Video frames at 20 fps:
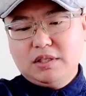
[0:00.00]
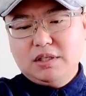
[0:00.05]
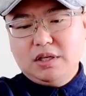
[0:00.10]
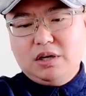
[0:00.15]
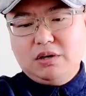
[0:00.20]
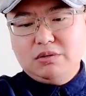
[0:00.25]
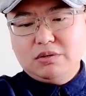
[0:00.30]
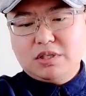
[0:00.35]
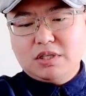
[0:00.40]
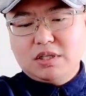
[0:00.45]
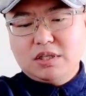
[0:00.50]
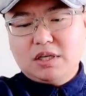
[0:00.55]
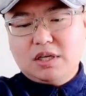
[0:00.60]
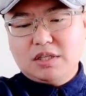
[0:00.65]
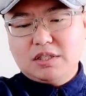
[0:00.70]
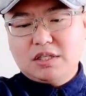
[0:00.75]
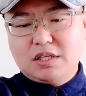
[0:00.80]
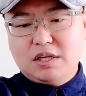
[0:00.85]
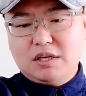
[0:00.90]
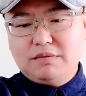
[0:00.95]
邀请
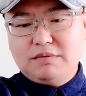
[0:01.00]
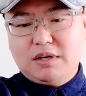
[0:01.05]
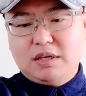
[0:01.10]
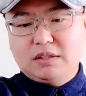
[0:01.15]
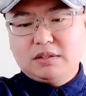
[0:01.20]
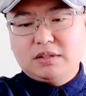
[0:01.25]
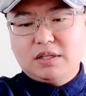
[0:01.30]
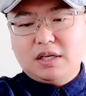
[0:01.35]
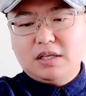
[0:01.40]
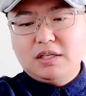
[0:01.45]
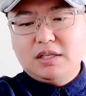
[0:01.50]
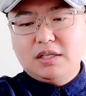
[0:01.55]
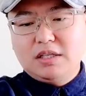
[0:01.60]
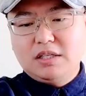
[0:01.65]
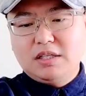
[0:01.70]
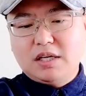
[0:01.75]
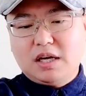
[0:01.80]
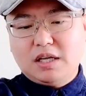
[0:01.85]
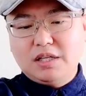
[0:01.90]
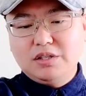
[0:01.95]
他前往担
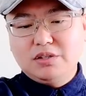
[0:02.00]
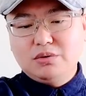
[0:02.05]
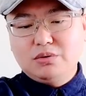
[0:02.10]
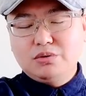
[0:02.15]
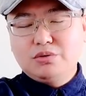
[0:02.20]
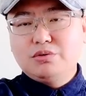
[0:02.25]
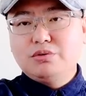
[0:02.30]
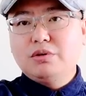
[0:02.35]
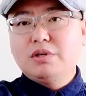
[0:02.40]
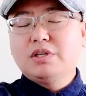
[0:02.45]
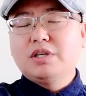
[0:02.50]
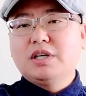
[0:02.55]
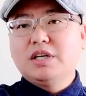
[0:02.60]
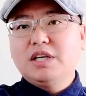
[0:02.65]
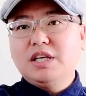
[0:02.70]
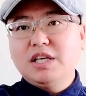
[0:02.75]
任研究学者